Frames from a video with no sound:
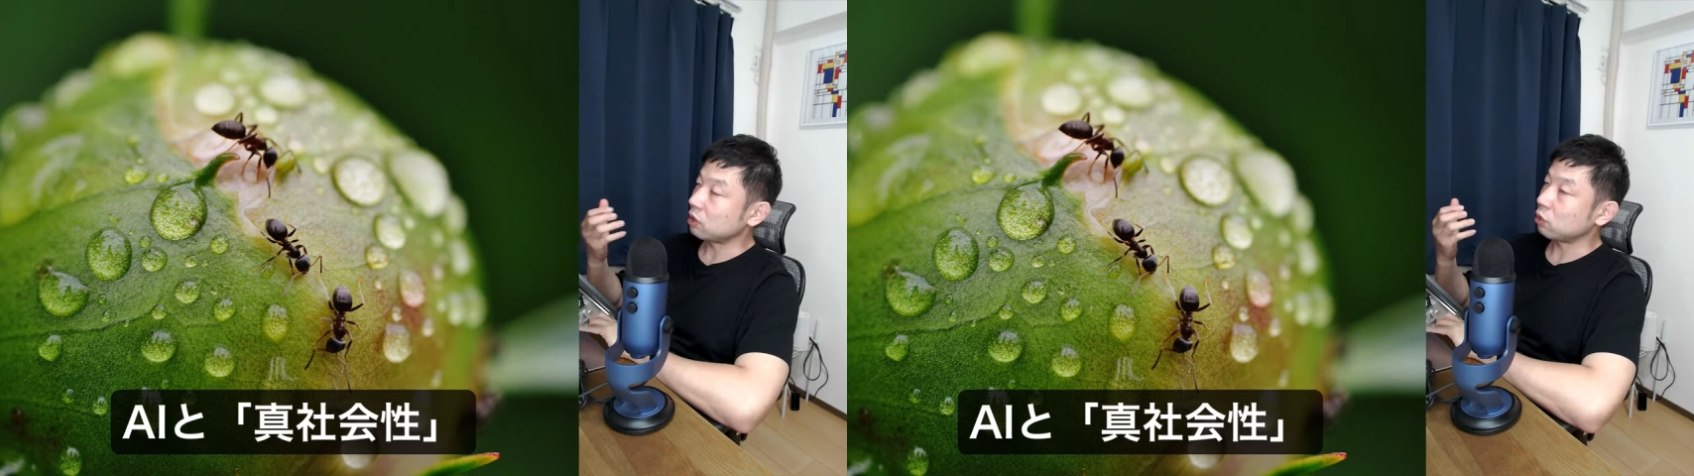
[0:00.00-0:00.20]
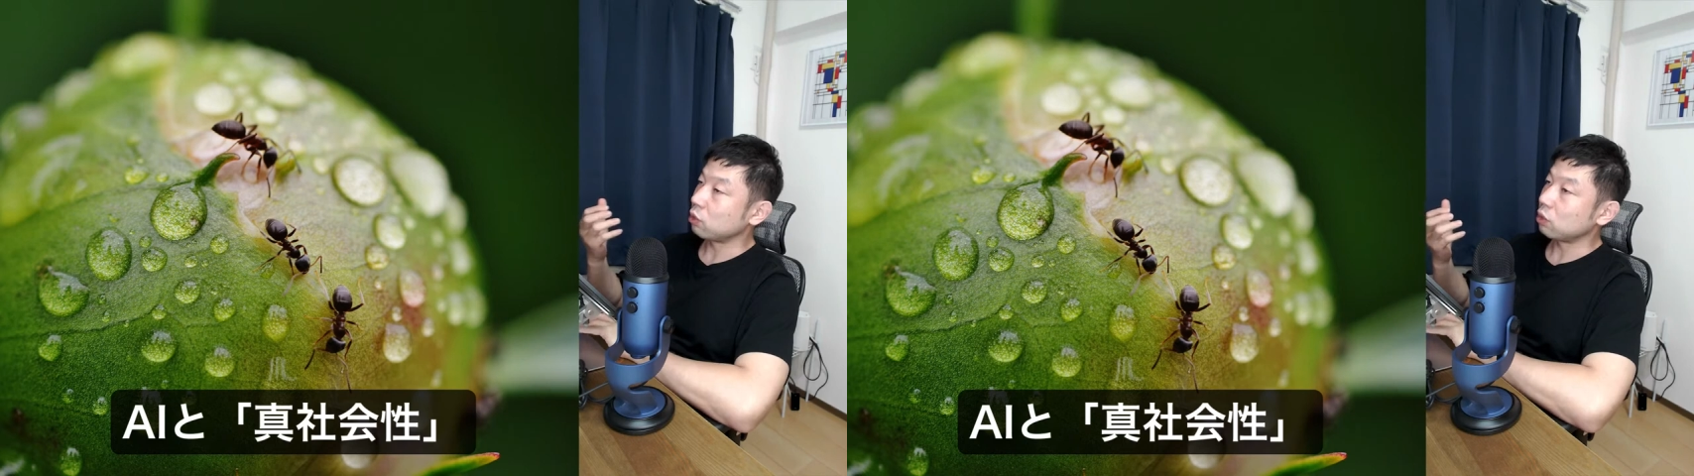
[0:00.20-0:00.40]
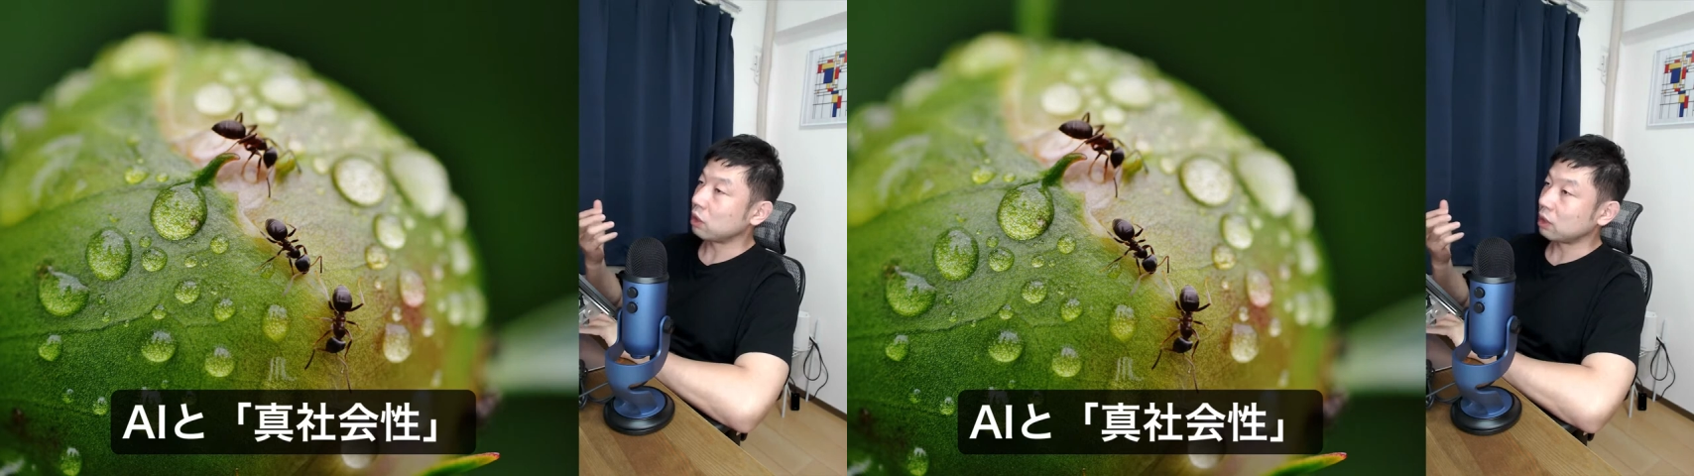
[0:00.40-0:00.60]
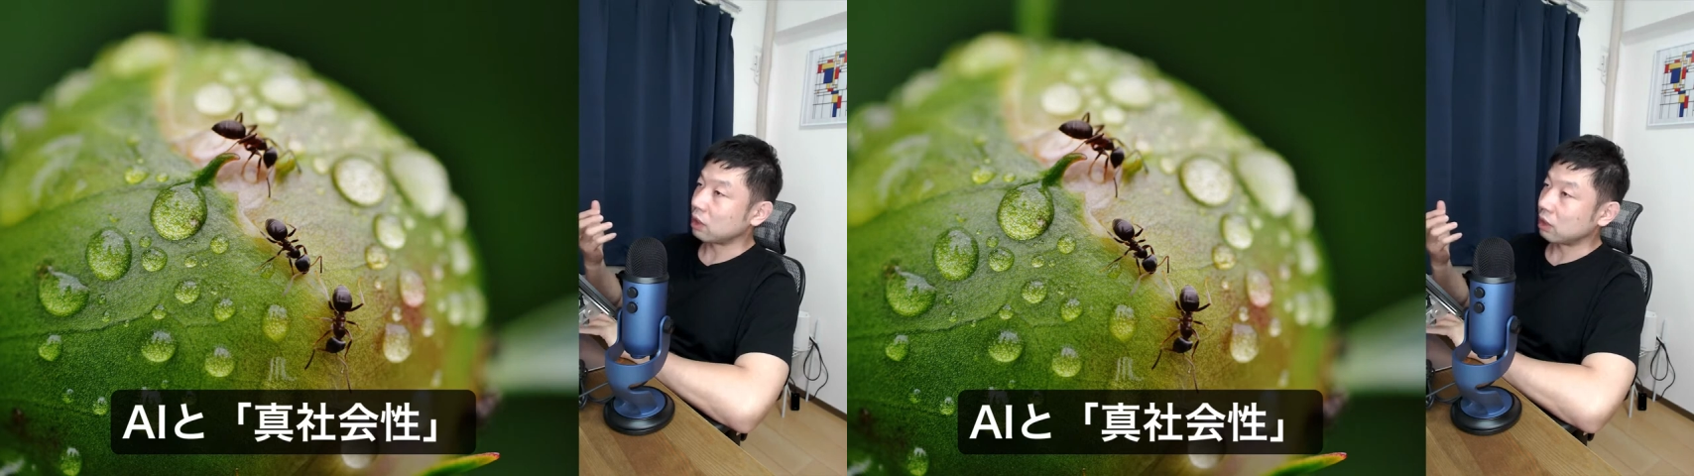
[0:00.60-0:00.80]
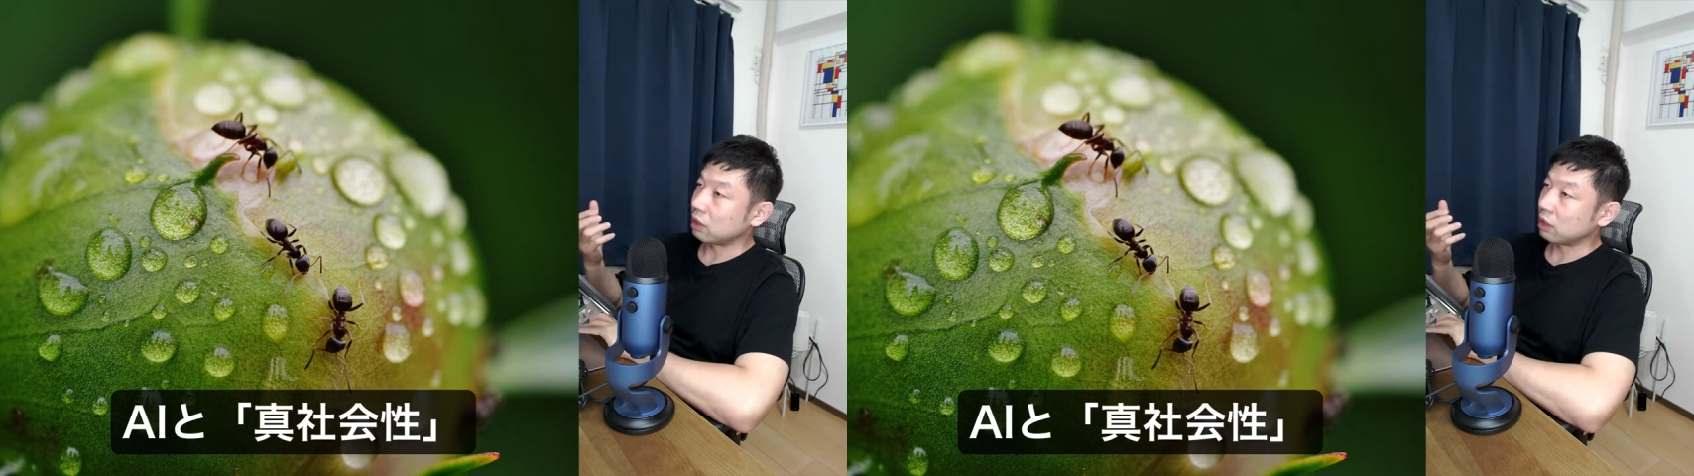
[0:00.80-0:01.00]

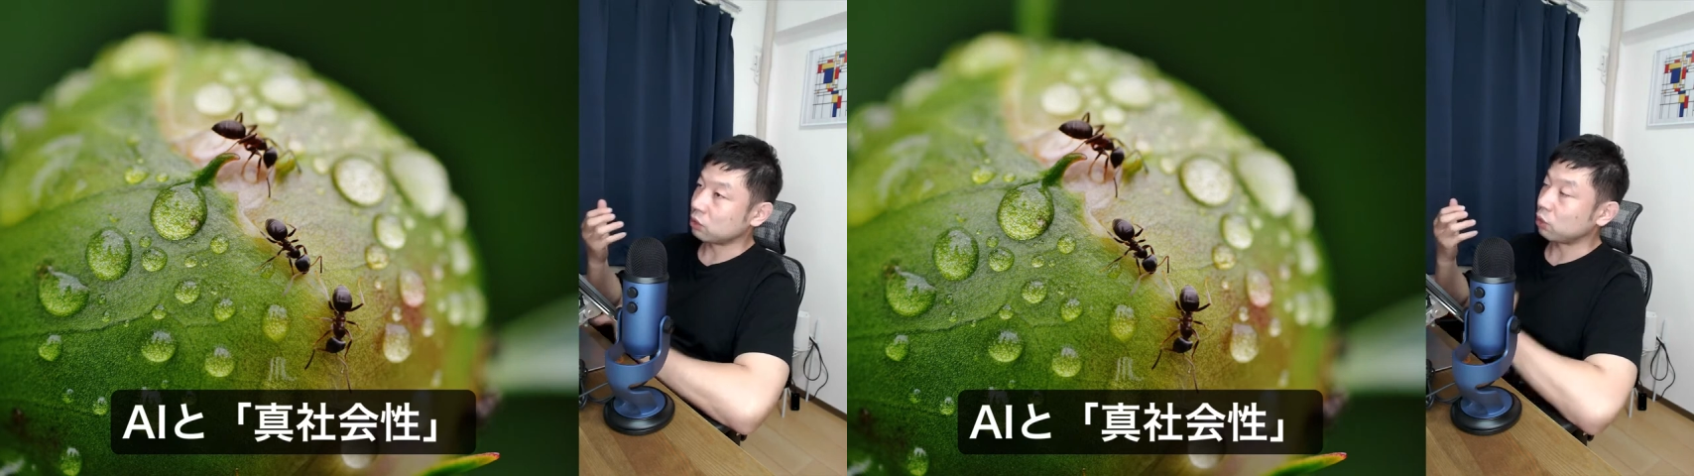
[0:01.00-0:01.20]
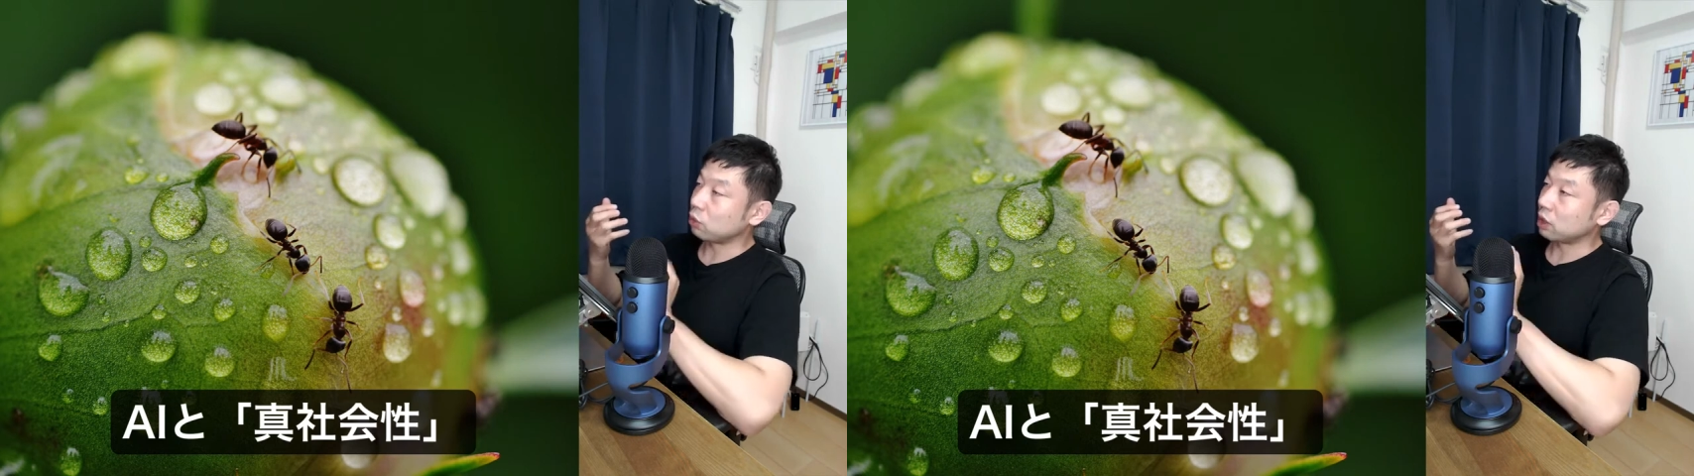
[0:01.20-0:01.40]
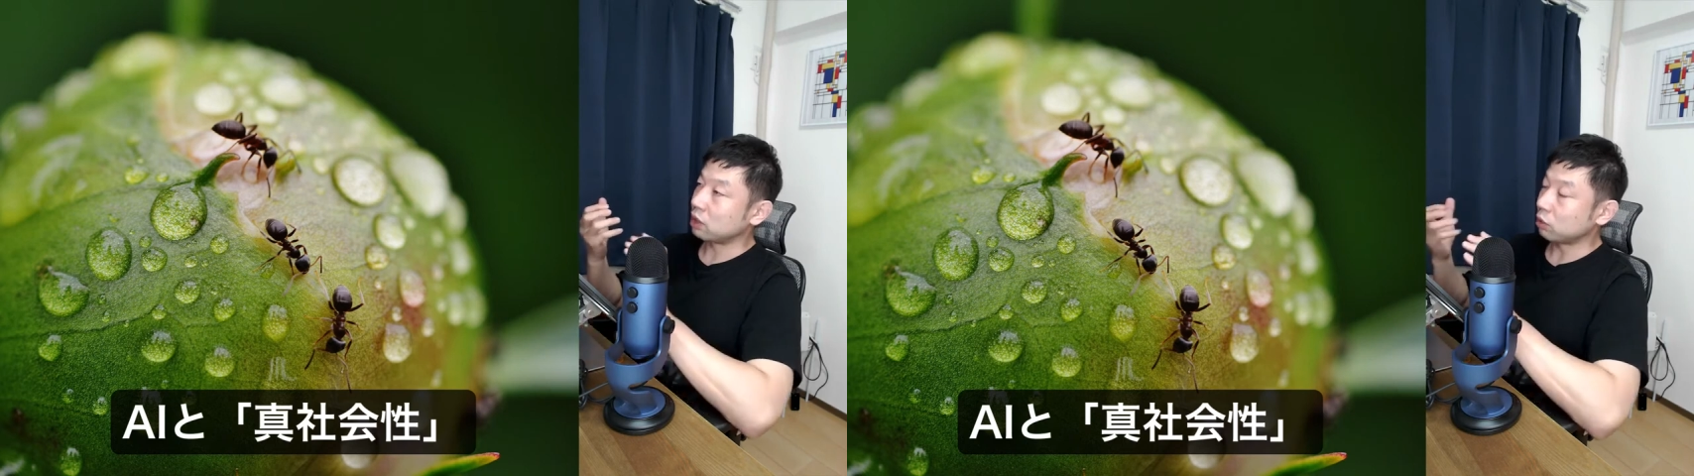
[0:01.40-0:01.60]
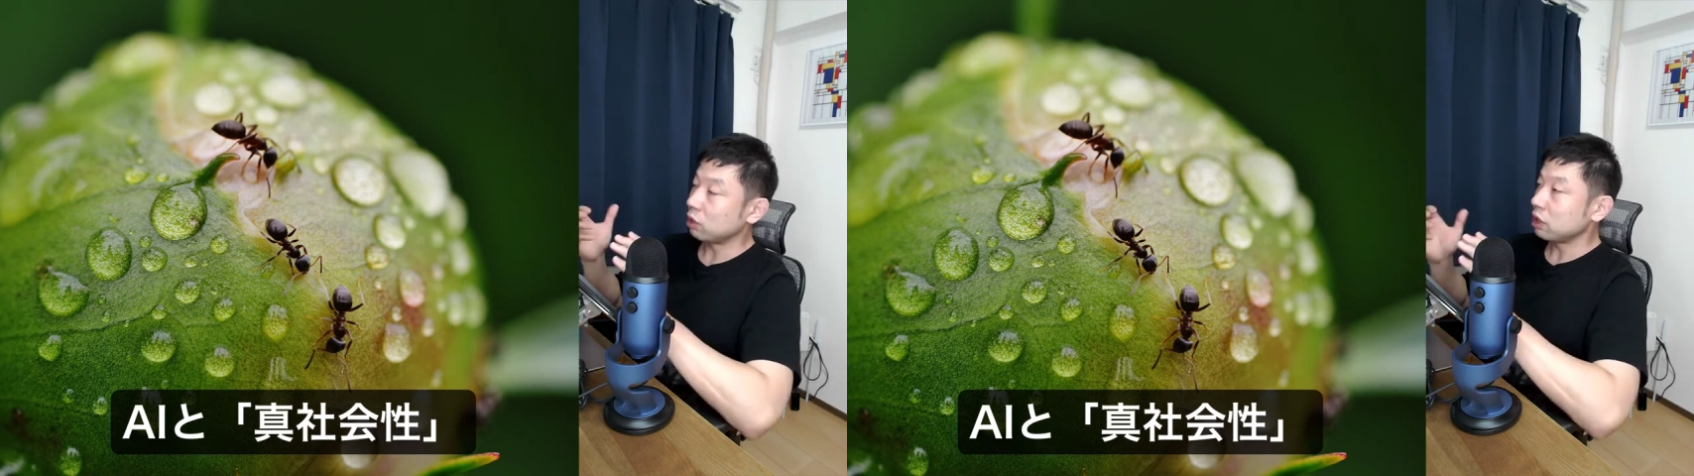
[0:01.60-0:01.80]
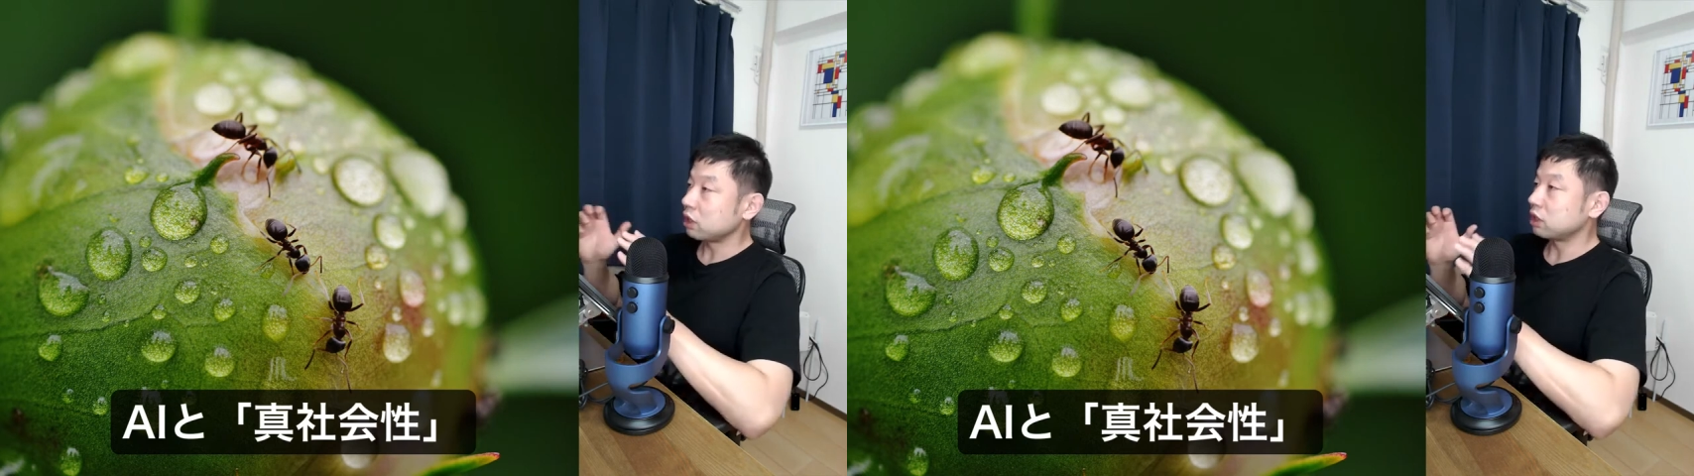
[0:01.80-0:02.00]
女王アリと